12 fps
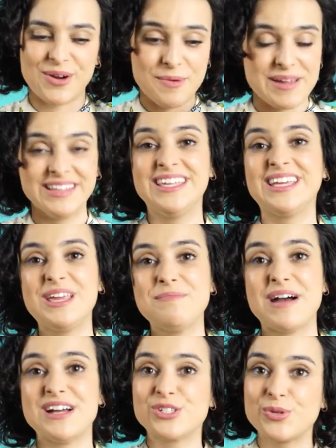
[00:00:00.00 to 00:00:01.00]
comenta aqui
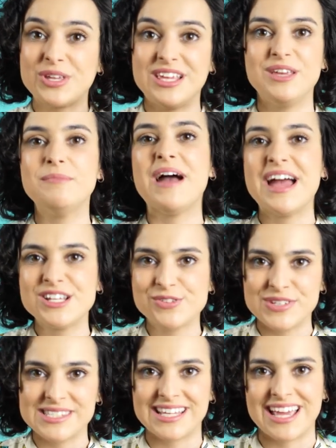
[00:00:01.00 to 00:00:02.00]
embaixo o que mais
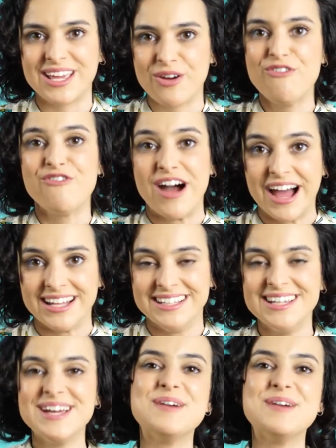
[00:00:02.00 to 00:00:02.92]
você quer que eu fale